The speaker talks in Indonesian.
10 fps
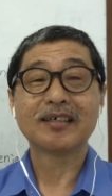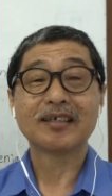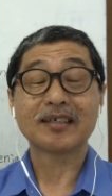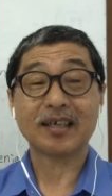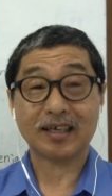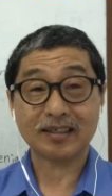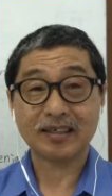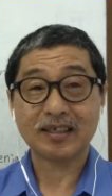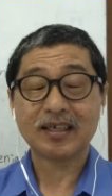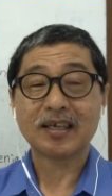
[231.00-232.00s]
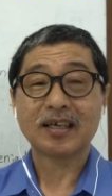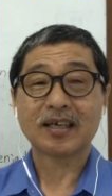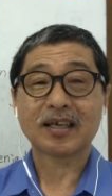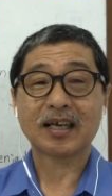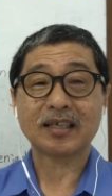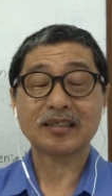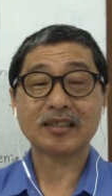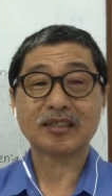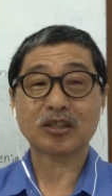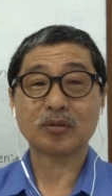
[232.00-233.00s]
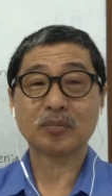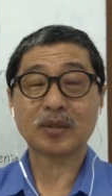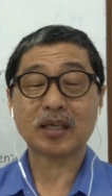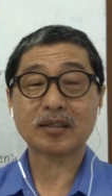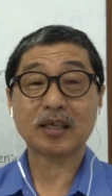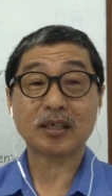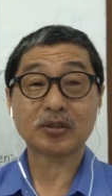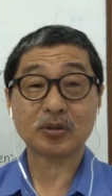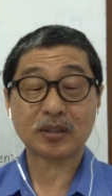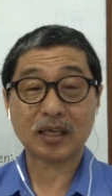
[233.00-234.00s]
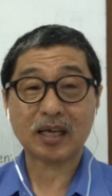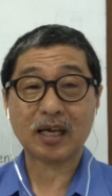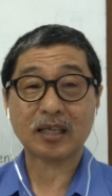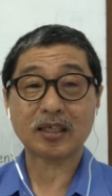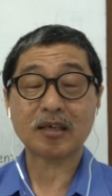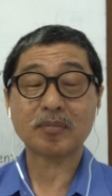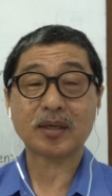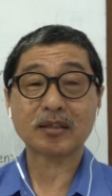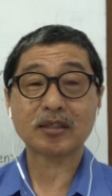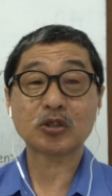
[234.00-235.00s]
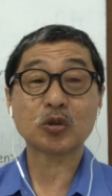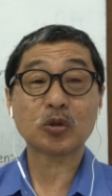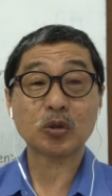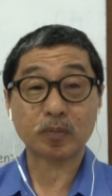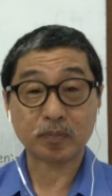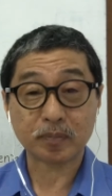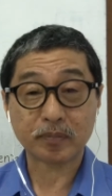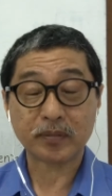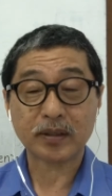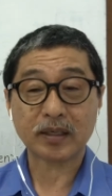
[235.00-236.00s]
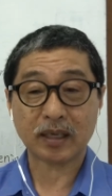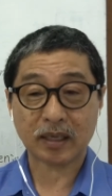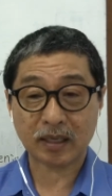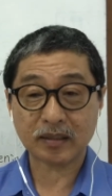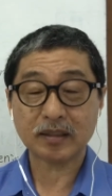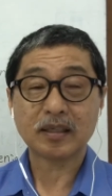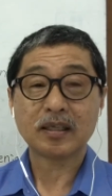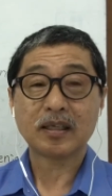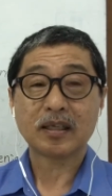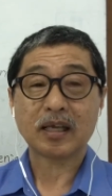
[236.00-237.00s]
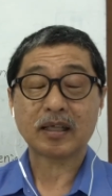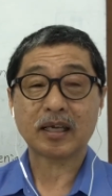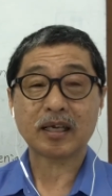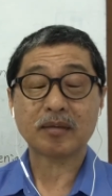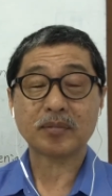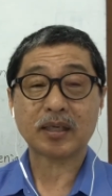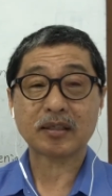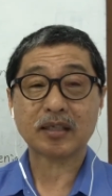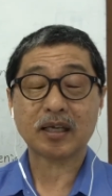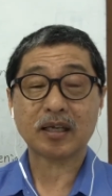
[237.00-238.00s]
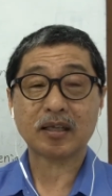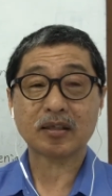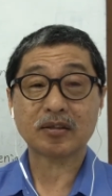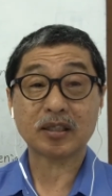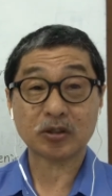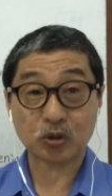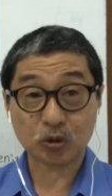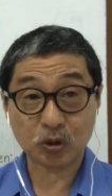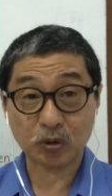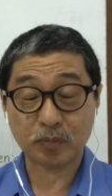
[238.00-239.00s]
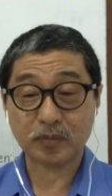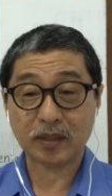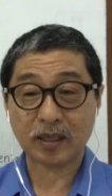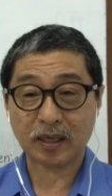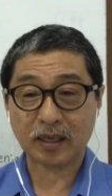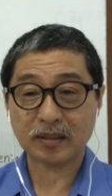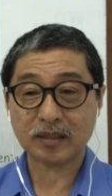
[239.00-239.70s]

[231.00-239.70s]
Ya kan? Gaji satu bulan 3 juta, ada yang merasa cukup. Ya kan? Ada yang merasa tidak cukup, ya kan?